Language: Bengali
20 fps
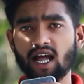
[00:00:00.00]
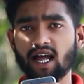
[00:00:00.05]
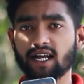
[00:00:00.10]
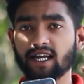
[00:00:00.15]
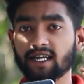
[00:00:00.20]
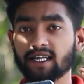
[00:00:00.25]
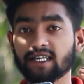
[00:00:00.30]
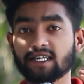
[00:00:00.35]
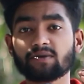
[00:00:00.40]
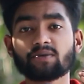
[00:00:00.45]

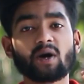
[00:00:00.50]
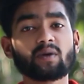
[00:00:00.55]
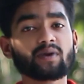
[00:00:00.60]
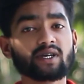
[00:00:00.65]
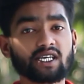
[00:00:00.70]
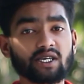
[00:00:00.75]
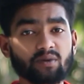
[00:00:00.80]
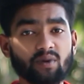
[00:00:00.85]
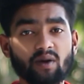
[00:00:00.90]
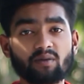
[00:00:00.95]
আগে কিভাবে
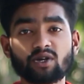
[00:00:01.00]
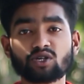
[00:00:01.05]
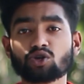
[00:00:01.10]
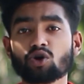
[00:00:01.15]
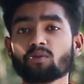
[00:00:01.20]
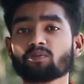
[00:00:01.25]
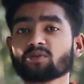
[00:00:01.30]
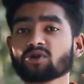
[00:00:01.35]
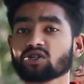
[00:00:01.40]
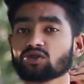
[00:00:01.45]
কিভাবে
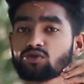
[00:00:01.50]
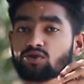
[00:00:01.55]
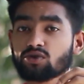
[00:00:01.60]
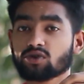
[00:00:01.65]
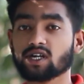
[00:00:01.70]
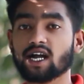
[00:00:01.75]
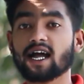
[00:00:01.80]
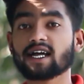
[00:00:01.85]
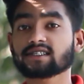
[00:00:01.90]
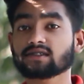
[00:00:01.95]
সব কিছু
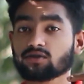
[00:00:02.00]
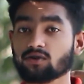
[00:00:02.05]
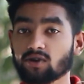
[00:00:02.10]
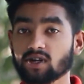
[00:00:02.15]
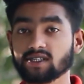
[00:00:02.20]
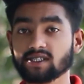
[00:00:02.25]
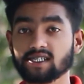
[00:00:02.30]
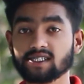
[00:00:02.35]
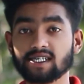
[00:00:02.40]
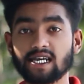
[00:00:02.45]
কাজ
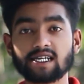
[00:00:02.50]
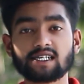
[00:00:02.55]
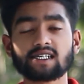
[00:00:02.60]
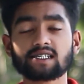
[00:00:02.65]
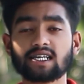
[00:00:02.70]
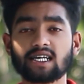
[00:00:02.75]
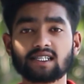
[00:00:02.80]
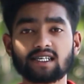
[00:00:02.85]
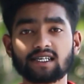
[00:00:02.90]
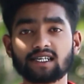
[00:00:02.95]
করেছি
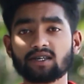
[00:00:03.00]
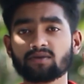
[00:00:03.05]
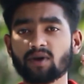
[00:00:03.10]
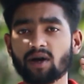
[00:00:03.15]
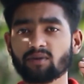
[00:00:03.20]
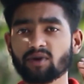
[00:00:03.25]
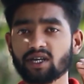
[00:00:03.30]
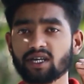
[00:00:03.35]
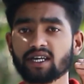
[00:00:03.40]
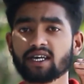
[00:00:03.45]
চ্যানেলটাতে
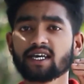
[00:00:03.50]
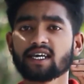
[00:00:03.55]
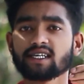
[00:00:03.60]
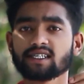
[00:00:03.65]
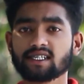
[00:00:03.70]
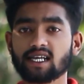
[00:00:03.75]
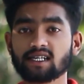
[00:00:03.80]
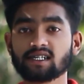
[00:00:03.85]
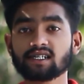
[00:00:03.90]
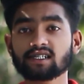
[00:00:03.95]
কিভাবে
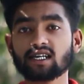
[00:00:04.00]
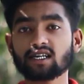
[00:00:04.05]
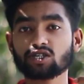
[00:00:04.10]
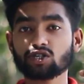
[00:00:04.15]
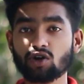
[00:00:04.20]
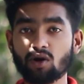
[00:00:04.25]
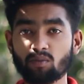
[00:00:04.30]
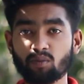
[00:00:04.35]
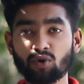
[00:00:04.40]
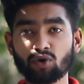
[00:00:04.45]
চ্যানেলটার
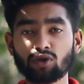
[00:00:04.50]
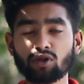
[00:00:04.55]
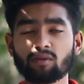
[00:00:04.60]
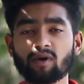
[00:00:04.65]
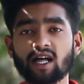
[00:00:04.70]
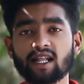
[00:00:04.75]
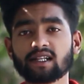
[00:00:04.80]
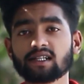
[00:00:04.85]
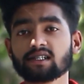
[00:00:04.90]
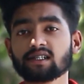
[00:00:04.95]
সব
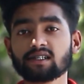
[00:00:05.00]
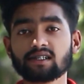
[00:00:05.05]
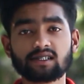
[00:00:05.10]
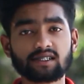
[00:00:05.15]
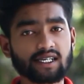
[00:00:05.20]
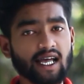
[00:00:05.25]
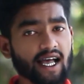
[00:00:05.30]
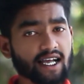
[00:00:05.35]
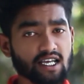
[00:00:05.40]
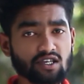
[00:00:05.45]
ভুলভাল
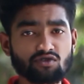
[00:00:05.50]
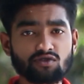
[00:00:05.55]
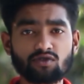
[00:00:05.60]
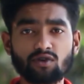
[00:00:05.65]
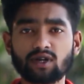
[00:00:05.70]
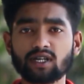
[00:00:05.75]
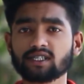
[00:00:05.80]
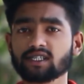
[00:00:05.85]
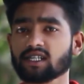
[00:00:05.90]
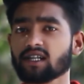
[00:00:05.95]
যা কিছু
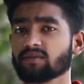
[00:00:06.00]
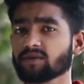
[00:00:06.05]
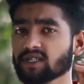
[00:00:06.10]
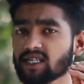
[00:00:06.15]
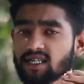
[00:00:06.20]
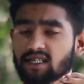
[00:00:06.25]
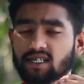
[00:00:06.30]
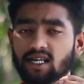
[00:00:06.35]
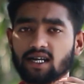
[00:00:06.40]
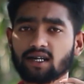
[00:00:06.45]
করেছিলাম
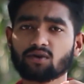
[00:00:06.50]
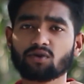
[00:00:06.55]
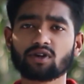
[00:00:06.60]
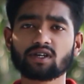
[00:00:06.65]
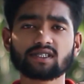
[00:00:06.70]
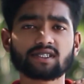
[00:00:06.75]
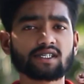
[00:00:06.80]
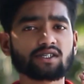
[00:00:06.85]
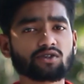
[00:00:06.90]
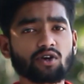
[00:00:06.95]
ঠিকঠাক
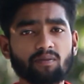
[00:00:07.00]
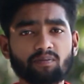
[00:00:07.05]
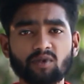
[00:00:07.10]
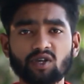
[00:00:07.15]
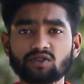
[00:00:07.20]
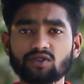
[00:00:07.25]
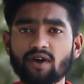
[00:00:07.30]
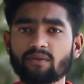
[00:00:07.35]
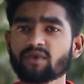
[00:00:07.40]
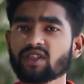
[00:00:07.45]
করেছি সব
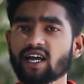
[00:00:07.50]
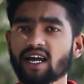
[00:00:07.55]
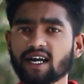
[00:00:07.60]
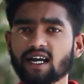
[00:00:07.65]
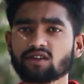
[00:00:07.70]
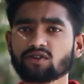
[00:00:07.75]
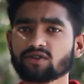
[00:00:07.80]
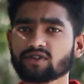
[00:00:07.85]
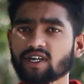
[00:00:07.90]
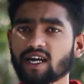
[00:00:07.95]
কিছু আমি
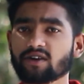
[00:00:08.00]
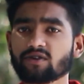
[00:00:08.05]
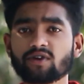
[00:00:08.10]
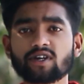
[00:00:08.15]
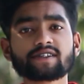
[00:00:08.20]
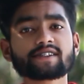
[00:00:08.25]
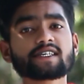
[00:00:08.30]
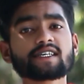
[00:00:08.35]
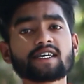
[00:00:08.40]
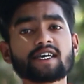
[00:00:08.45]
দেখানোর ট্রাই
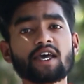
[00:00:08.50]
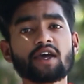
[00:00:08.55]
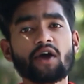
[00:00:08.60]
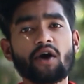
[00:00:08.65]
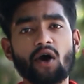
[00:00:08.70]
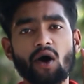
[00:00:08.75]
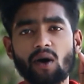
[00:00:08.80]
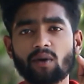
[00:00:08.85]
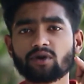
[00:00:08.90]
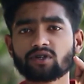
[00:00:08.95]
করেছি
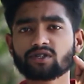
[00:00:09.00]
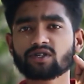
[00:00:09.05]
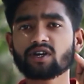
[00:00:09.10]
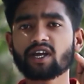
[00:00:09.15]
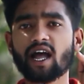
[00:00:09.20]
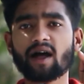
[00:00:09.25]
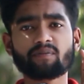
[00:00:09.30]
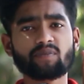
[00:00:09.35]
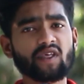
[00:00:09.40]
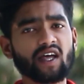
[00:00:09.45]

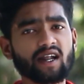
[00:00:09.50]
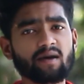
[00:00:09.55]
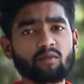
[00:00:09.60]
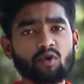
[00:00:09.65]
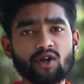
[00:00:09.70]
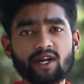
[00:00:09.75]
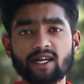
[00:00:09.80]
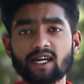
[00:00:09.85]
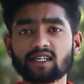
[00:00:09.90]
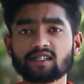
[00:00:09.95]
অবশ্যই আপনারা
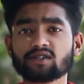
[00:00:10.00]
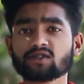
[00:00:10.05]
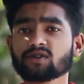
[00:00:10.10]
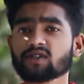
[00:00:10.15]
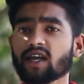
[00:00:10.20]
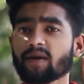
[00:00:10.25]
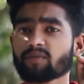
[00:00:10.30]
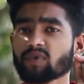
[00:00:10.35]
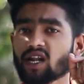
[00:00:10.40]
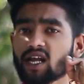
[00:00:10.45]

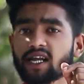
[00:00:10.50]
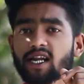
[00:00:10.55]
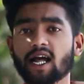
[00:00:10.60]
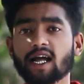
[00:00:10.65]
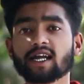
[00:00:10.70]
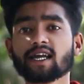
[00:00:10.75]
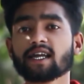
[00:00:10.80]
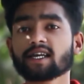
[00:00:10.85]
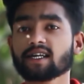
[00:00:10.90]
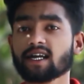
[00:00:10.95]
মনিটাইজেশন অ্যাপ্লাইয়ের
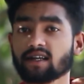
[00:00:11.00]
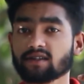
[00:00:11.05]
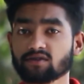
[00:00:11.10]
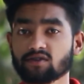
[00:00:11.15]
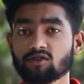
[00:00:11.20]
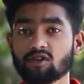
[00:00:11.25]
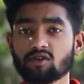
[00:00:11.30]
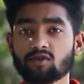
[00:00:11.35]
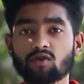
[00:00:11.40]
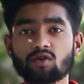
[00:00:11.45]
আগে এই
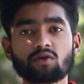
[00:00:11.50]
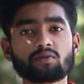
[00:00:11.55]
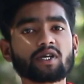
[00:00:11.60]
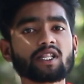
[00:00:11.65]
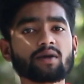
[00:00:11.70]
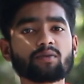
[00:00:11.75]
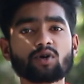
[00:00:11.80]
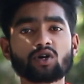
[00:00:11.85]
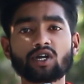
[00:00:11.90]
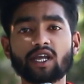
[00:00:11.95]
কাজগুলো
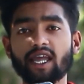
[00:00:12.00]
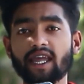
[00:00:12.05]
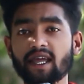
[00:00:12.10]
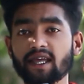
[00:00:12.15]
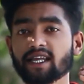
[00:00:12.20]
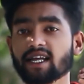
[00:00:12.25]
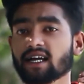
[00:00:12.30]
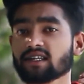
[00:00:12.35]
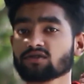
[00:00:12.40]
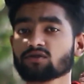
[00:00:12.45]
করবেন এবং
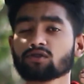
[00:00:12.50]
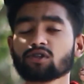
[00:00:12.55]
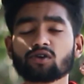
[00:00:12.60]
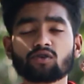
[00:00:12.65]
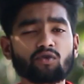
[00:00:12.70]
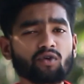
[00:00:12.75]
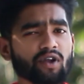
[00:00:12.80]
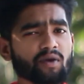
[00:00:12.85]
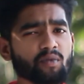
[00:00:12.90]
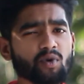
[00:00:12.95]
এই কাজগুলো
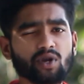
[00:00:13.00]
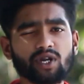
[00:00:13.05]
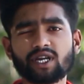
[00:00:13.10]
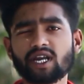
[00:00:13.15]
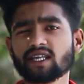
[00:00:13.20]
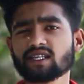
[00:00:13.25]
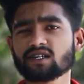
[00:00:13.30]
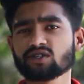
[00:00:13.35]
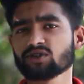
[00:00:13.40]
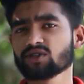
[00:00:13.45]
করে
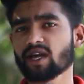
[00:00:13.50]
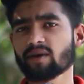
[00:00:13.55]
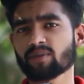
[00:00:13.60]
মনিটাইজেশন